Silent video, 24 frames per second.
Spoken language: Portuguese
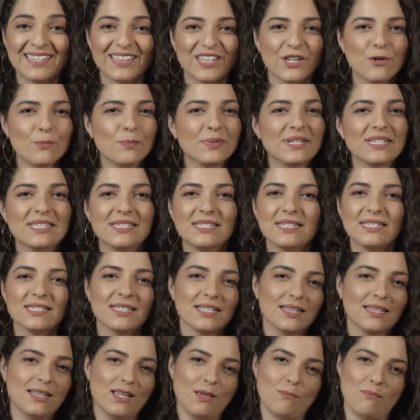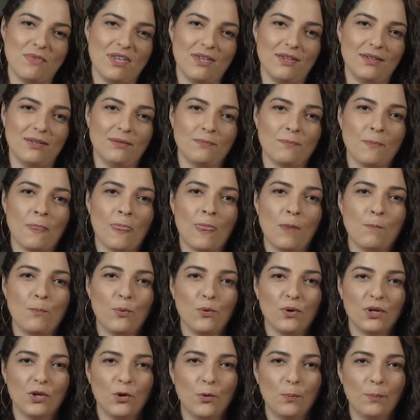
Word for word: Não precisa temer, porque